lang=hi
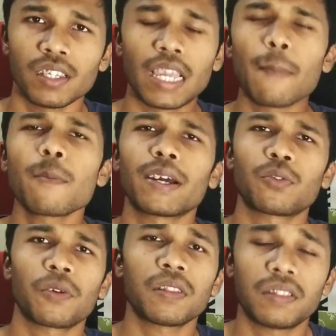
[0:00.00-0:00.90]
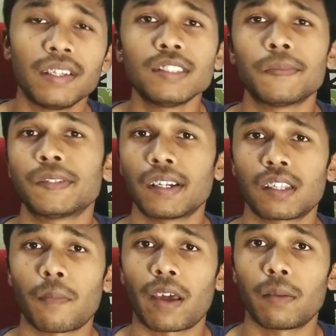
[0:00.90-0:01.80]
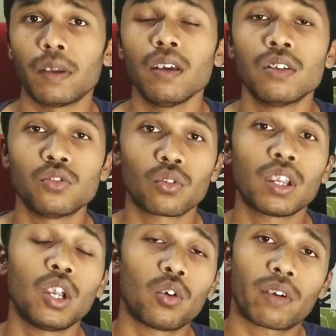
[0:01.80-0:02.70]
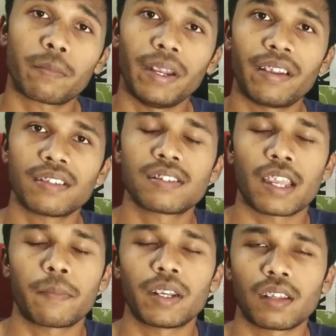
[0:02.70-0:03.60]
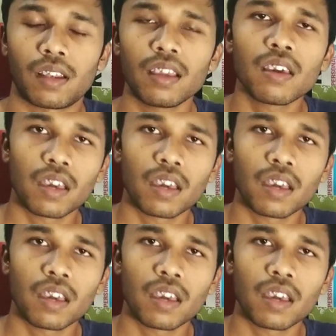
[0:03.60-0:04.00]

यहाँ पे बात होगी तीन चिपसेट के बारे में जो कि लोअर मिड रेंज सेगमेंट के लिए